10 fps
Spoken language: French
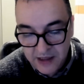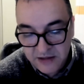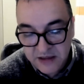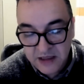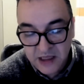
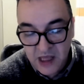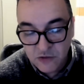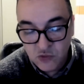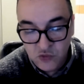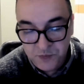intégrer
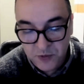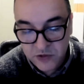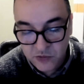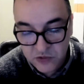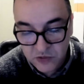un groupe en
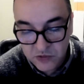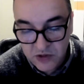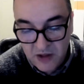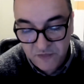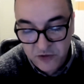tant que
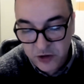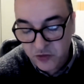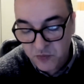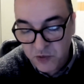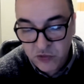
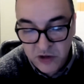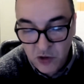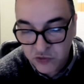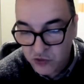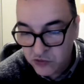graphiste, mais aussi
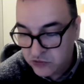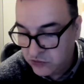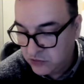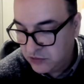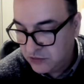en tant
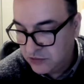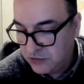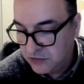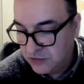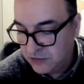
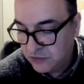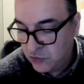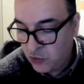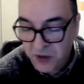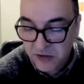que,
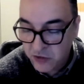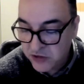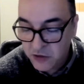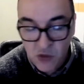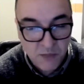que
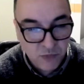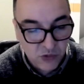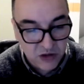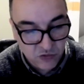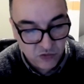personne ayant un
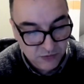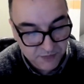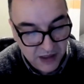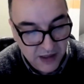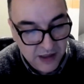bon réseau.
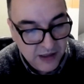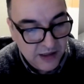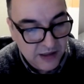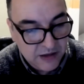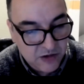
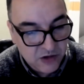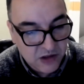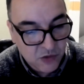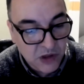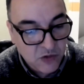
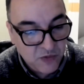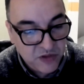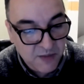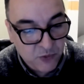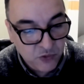Et, on a
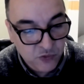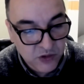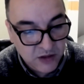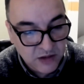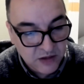commencé à
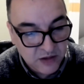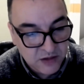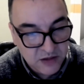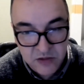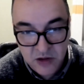produire
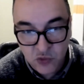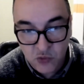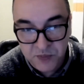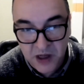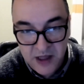des, des
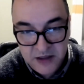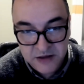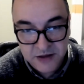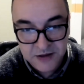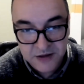intros pirates.